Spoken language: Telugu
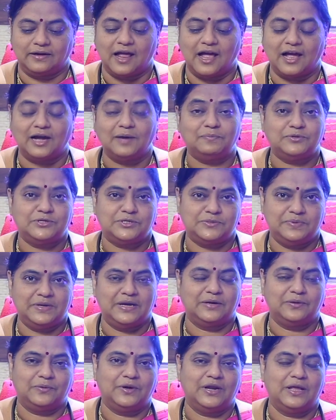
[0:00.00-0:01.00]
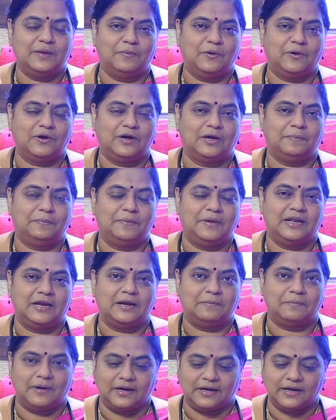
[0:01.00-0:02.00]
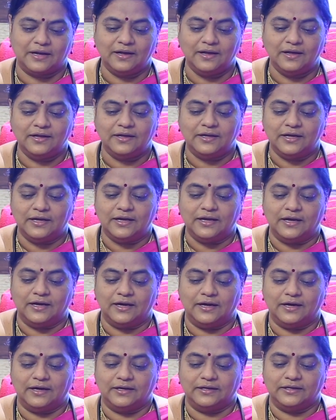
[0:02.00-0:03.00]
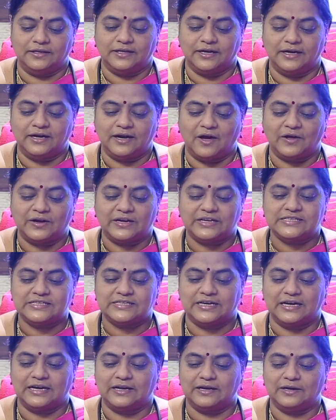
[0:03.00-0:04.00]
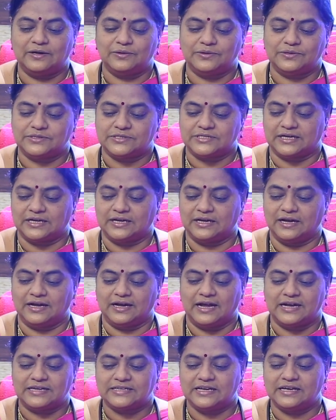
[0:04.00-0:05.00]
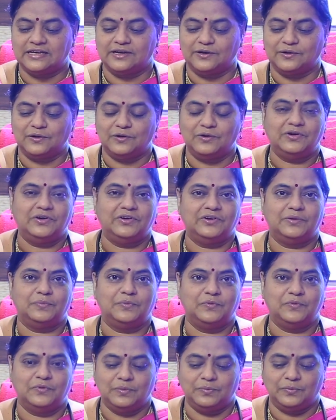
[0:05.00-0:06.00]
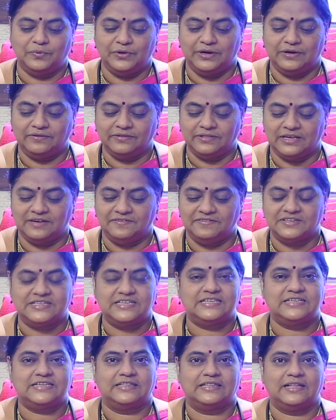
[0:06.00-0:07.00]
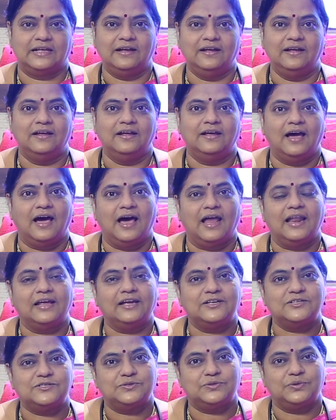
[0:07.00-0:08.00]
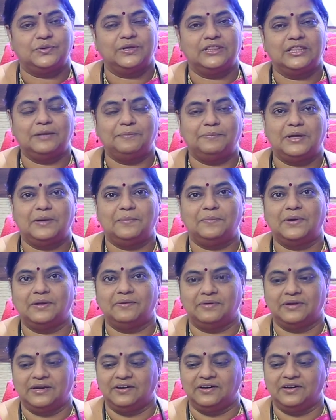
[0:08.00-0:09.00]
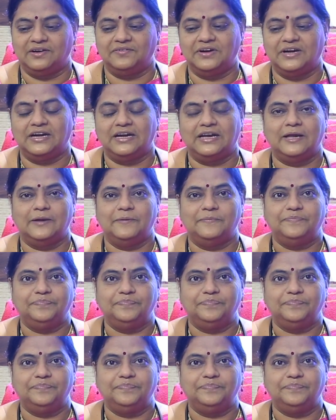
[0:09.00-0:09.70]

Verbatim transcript: రాగపుష్పి అని కూడా ఈ మొక్కకి పేరు అనమాట ఎందుకంటే ఆరెంజ్ కలర్లో చక్కగా కాషాయ రంగులో పువ్వులు పూయడం దీని విశిష్టత అలాగే సుగంధ పరిమళమైనటువంటి